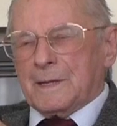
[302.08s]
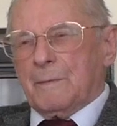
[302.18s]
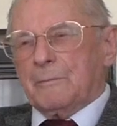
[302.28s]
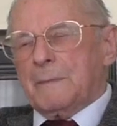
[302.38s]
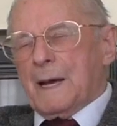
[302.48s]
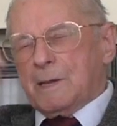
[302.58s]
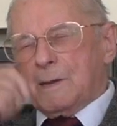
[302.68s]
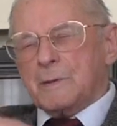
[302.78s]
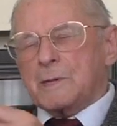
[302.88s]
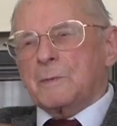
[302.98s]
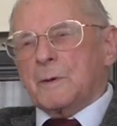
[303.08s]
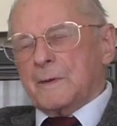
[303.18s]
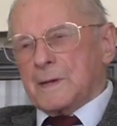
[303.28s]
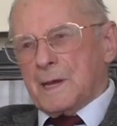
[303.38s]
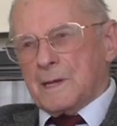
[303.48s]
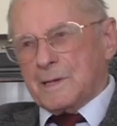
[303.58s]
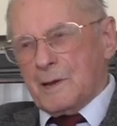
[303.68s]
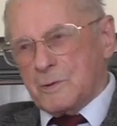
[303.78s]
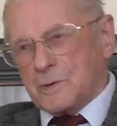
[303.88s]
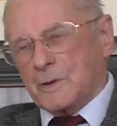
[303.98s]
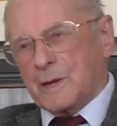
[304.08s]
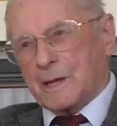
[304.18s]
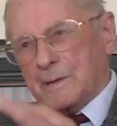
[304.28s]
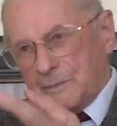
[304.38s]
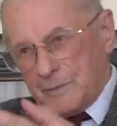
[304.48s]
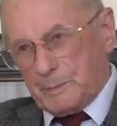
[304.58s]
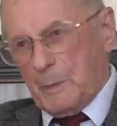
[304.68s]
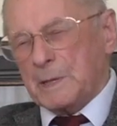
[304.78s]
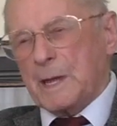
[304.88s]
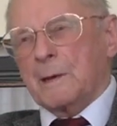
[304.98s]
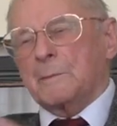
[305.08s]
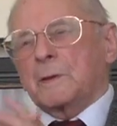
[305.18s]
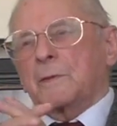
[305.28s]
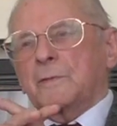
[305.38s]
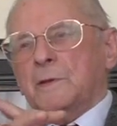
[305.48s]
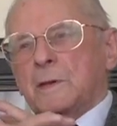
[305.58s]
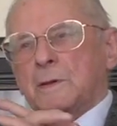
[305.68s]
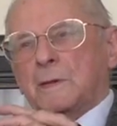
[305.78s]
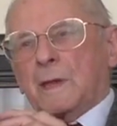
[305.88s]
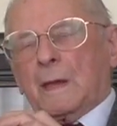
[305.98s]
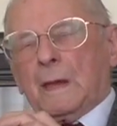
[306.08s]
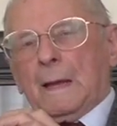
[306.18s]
tym bardziej będziemy uważani za uczonych. Wspominałem o tym wcześniej.